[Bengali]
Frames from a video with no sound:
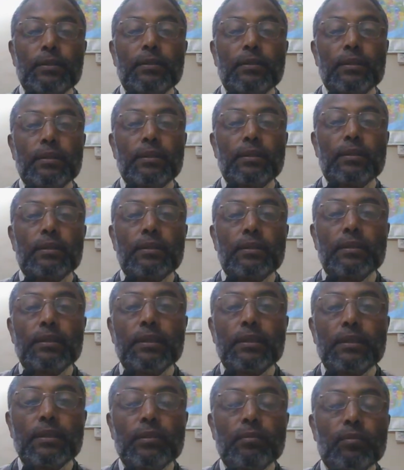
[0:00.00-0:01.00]
শক্তি অর্থাৎ
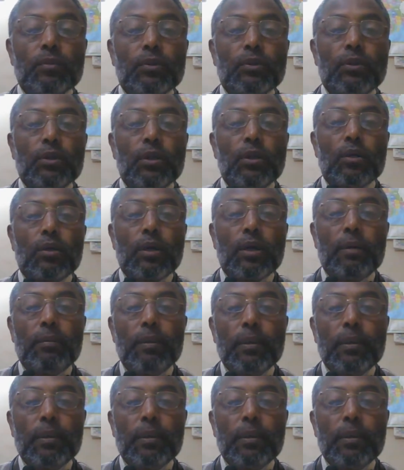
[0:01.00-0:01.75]
দেশের প্রতিরক্ষা